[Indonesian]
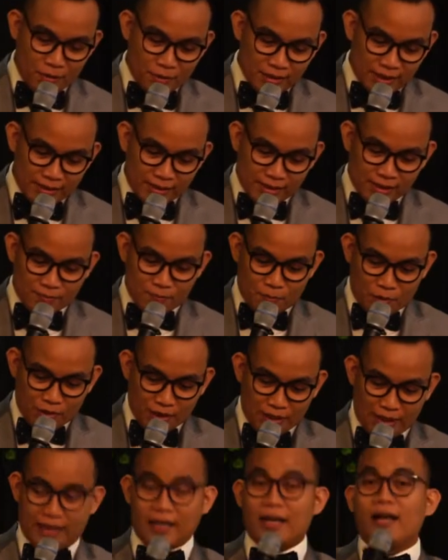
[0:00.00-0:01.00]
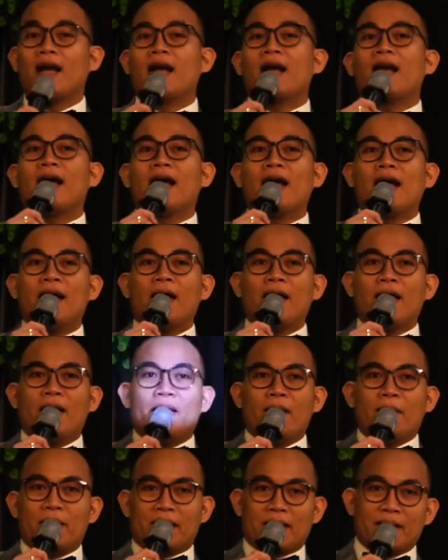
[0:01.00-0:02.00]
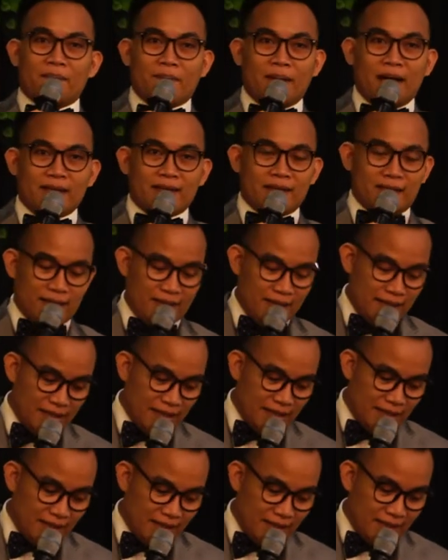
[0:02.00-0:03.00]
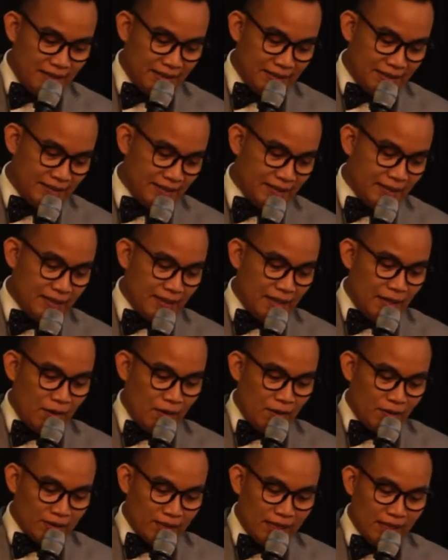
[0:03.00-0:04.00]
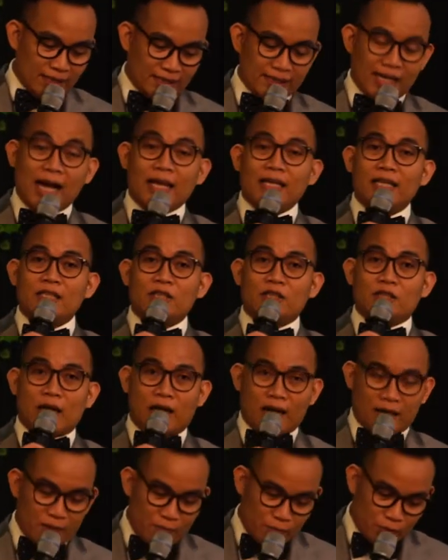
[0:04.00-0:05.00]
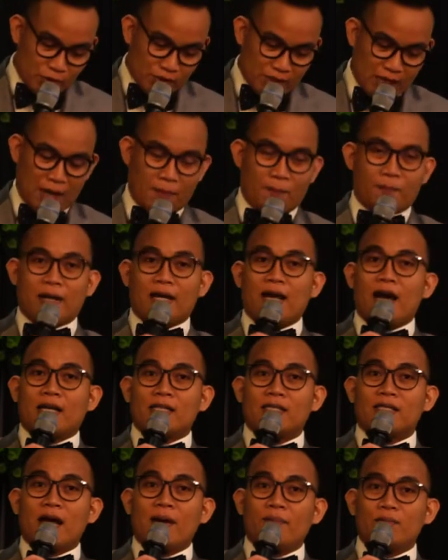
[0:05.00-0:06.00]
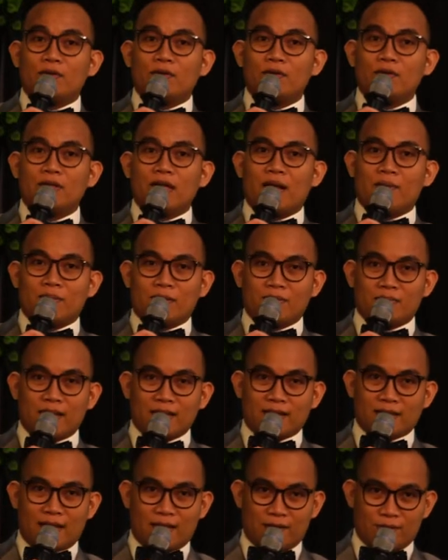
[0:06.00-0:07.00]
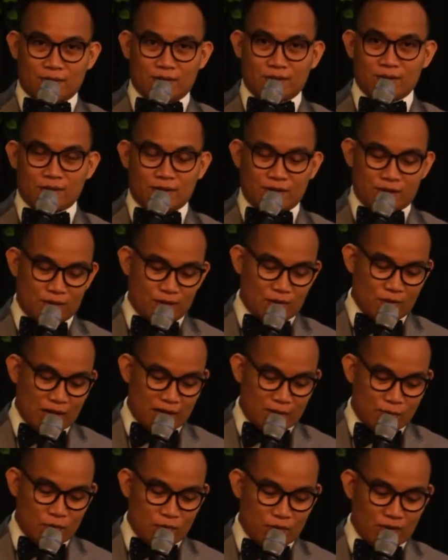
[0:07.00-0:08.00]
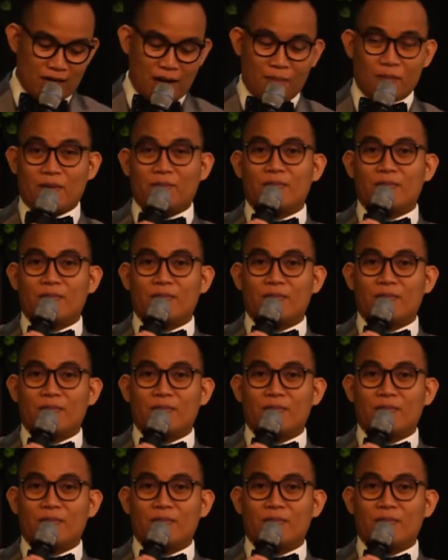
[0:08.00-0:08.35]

Maurits Brogi bertempat di Hotel Sahid Jakarta Pusat pada hari Sabtu 18 Agustus 2018.